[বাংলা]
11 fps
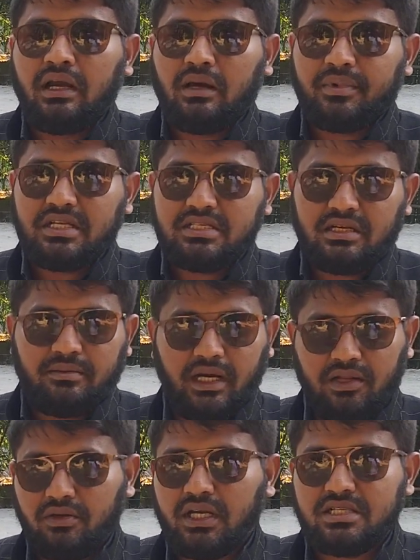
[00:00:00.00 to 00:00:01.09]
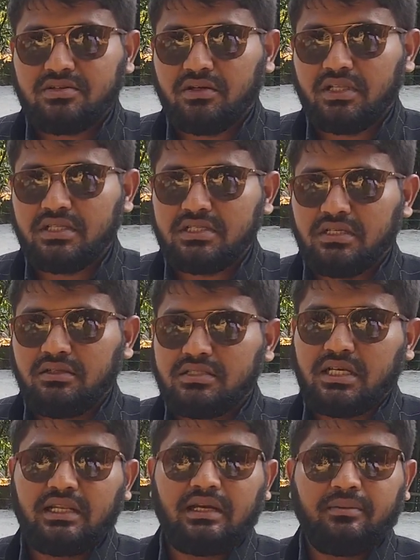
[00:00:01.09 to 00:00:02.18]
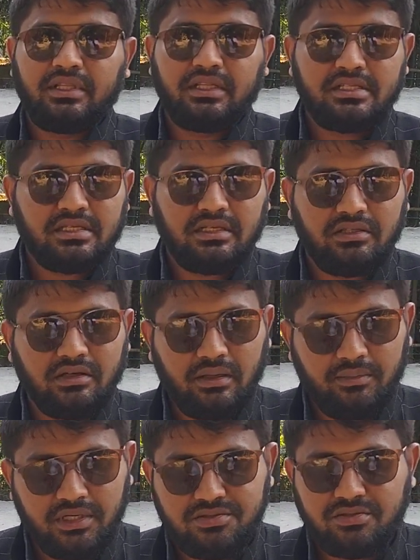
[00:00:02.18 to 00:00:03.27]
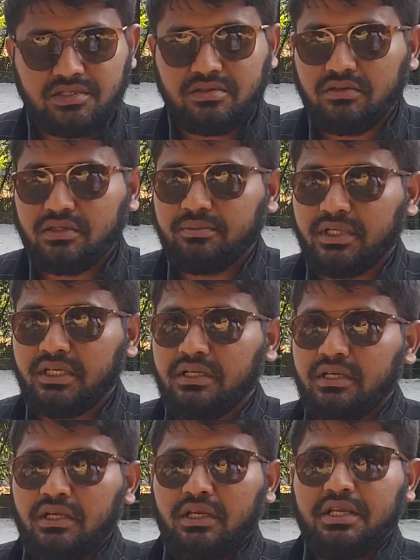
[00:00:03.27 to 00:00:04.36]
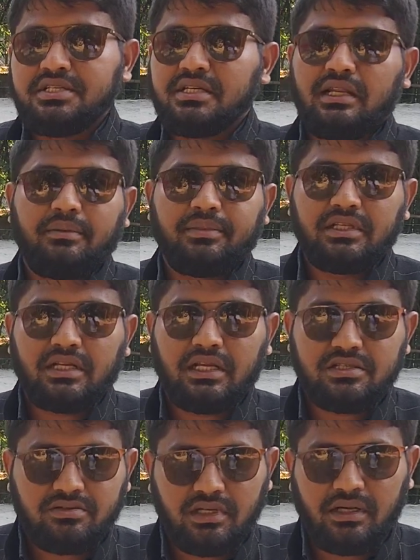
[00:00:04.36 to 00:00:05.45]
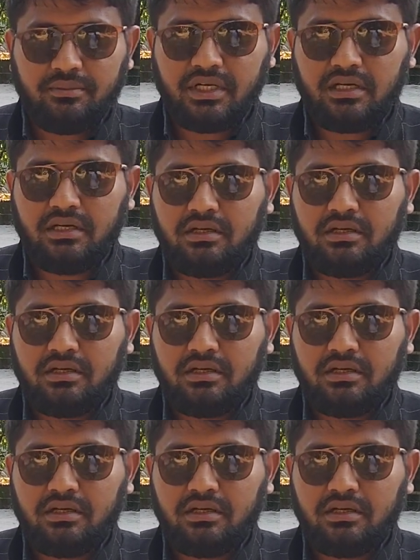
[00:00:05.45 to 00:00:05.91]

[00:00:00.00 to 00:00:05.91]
আপনারা যারা ভালো কাজ করাতে চান চাইলে আমাদের স্ক্রিনে দেওয়া নাম্বারে যোগাযোগ করতে পারেন ইনশাল্লাহ আপনাদের কাজগুলো আমরা